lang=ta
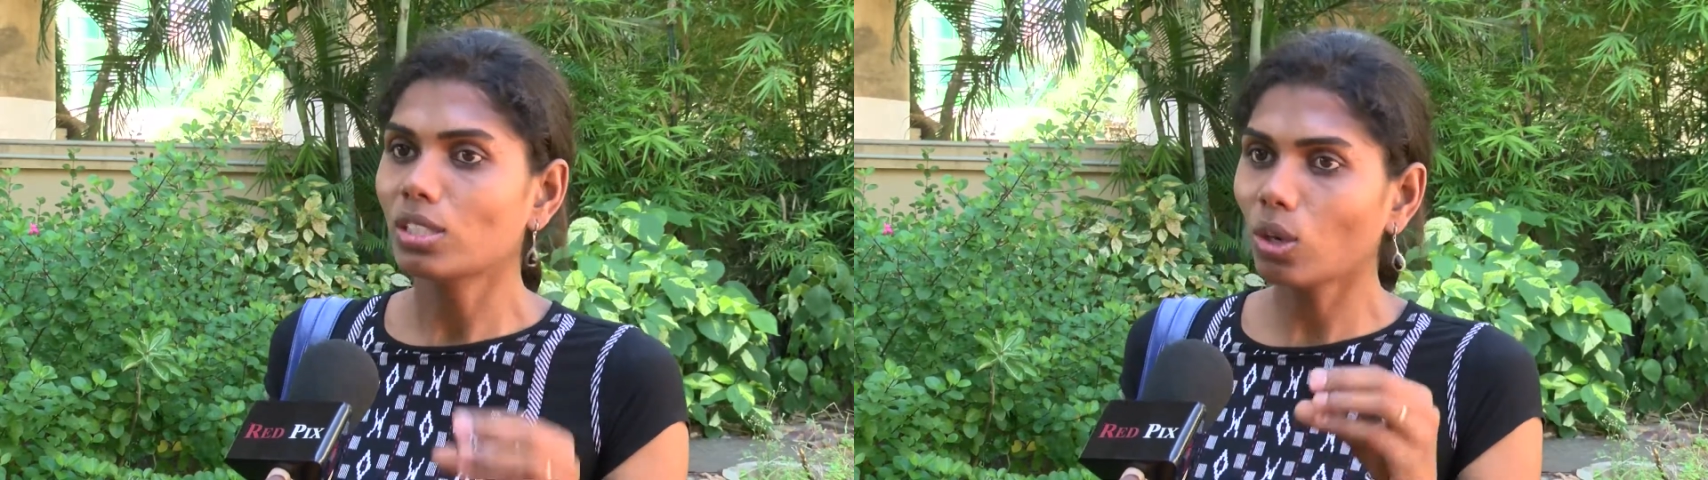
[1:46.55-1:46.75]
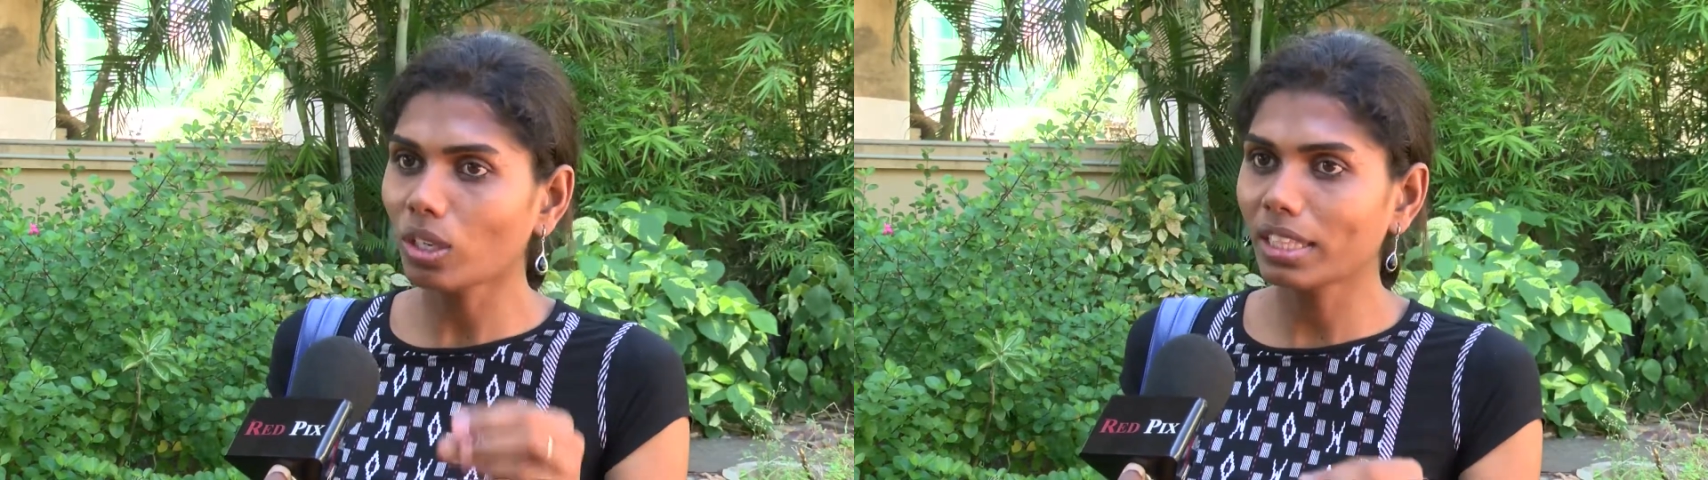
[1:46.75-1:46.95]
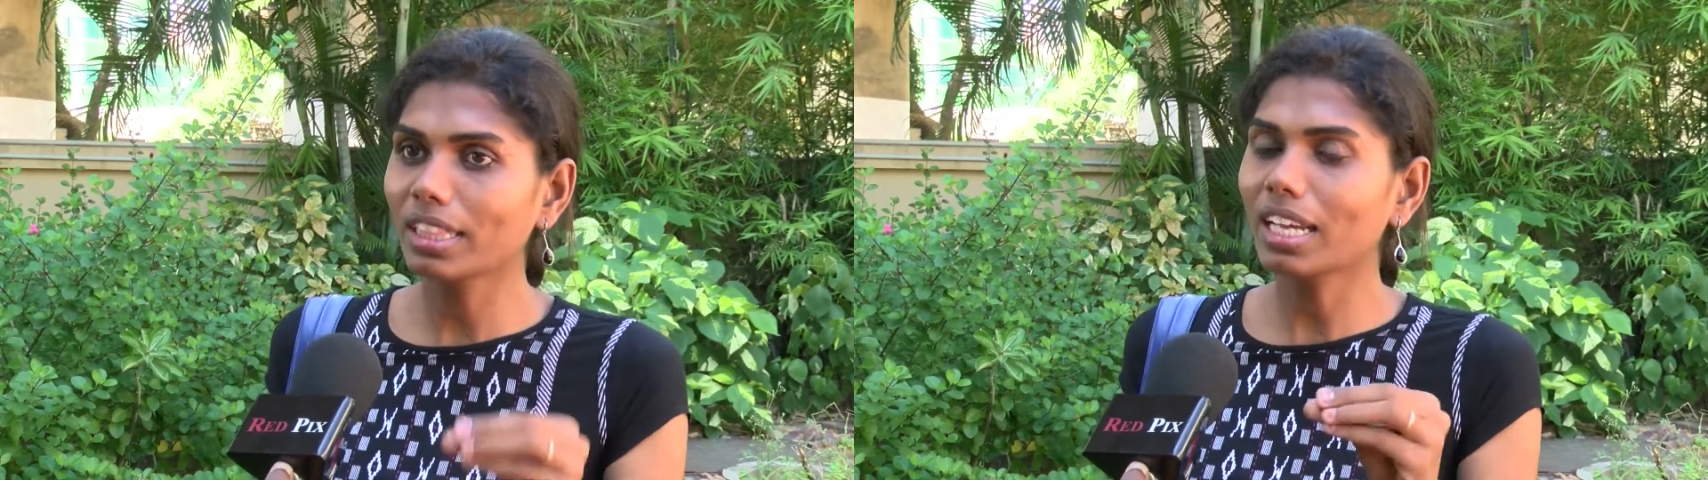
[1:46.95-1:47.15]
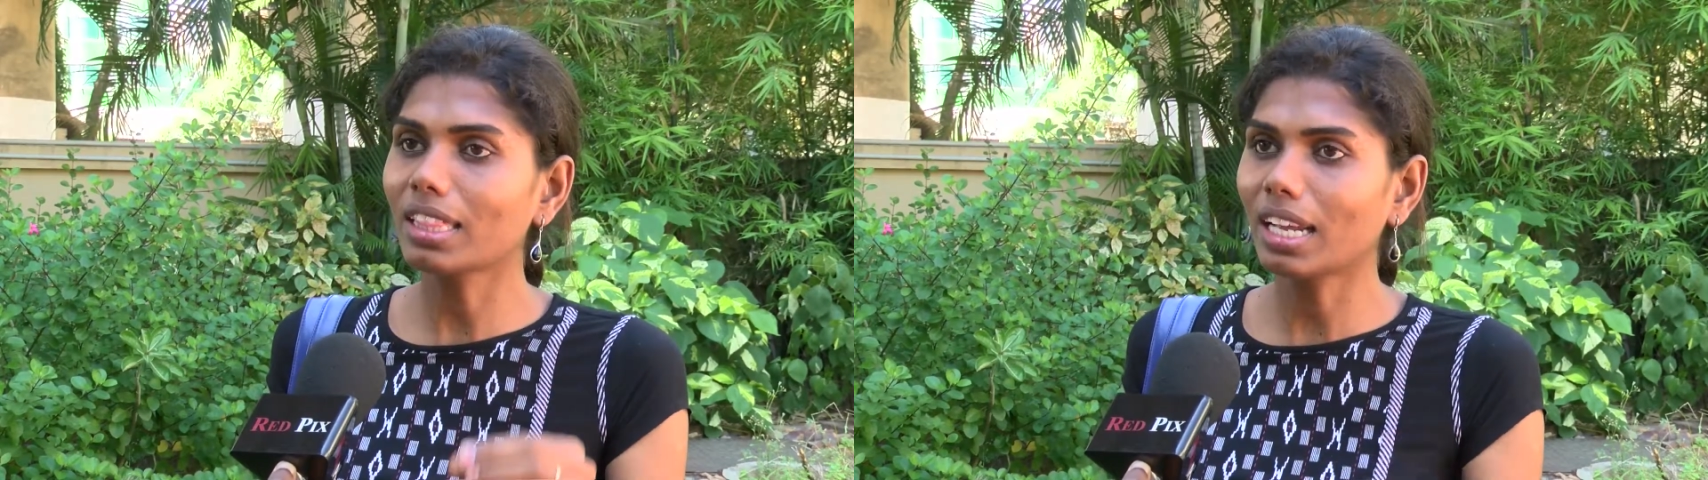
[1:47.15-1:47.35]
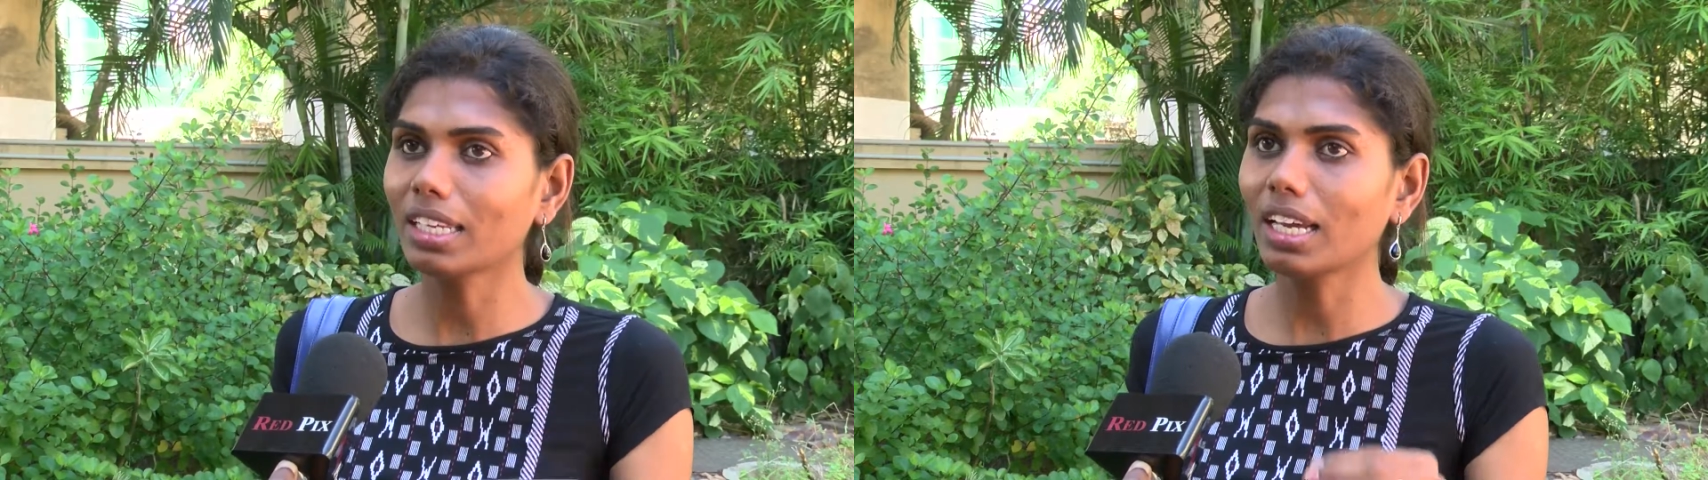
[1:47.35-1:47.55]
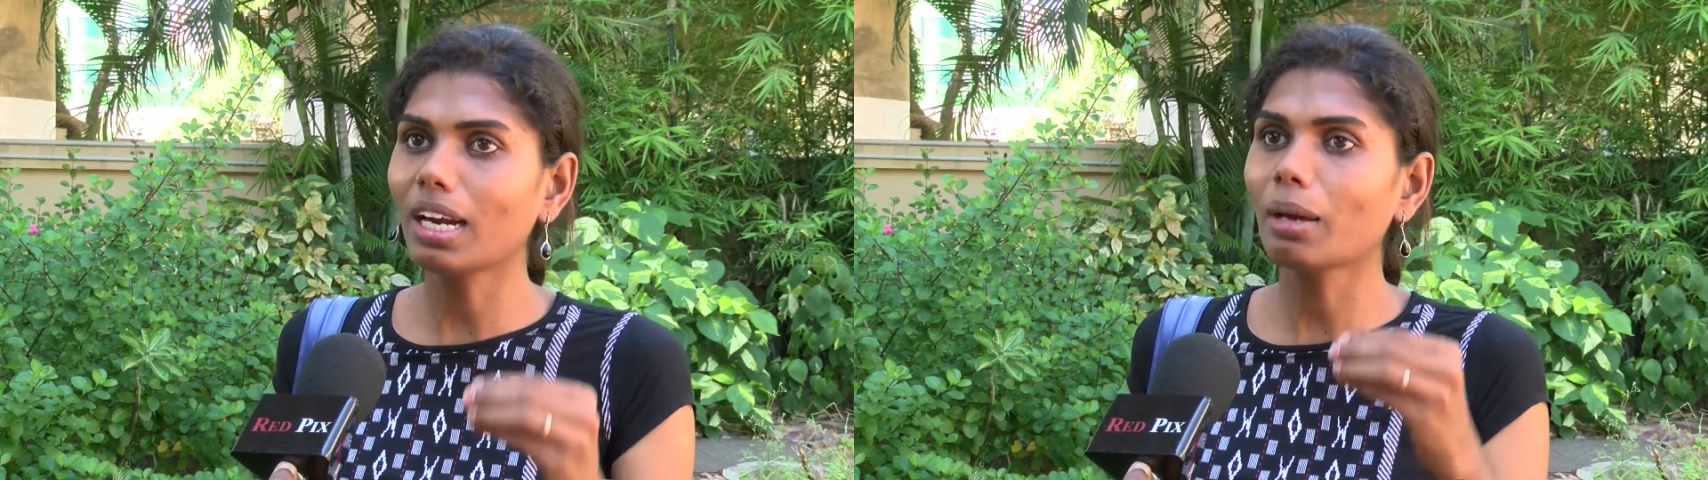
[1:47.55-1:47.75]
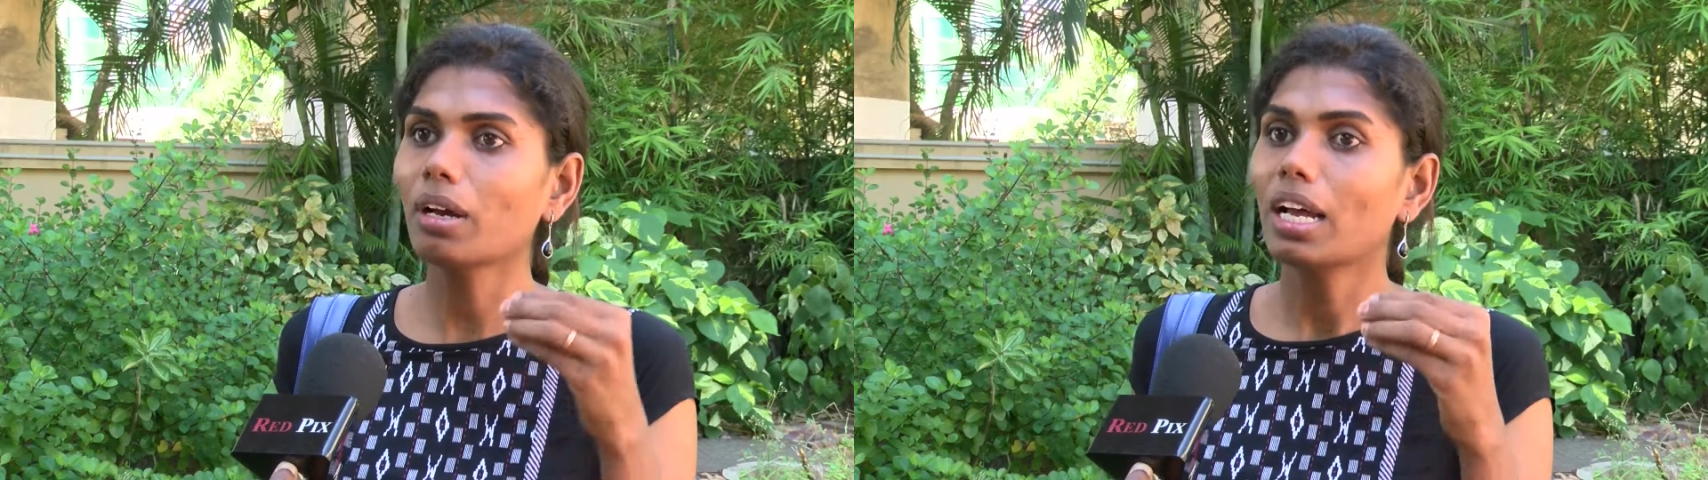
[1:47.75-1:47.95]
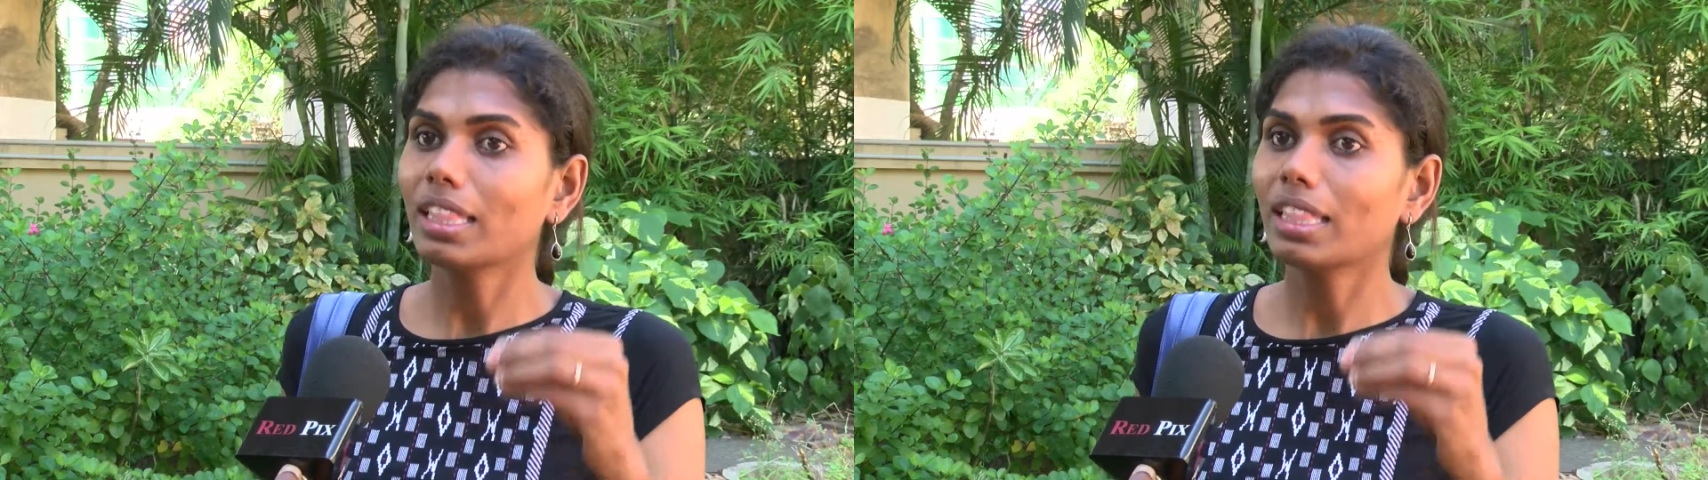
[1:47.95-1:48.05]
ஸோ இந்த தனியான